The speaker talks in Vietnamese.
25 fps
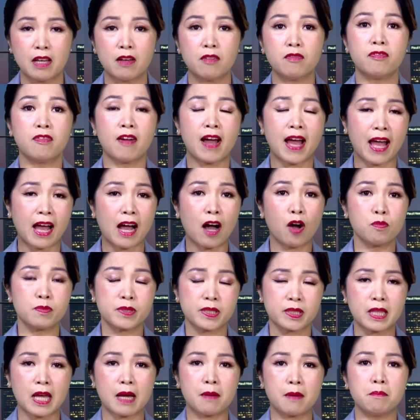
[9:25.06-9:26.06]
và ông
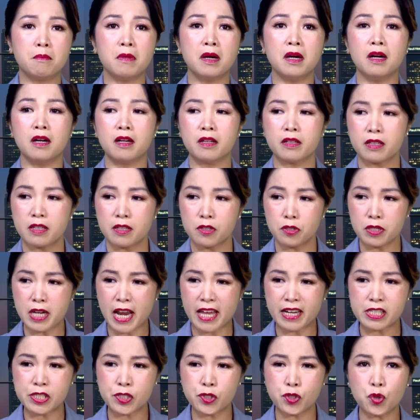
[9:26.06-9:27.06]
Steimer
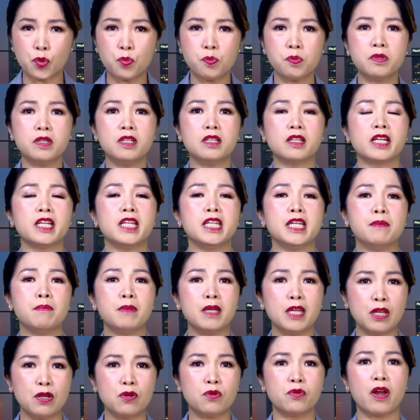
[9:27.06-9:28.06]
đánh trúng được cái điểm
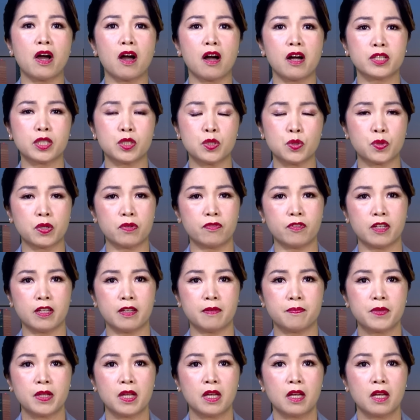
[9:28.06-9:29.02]
yếu đó thưa quý vị.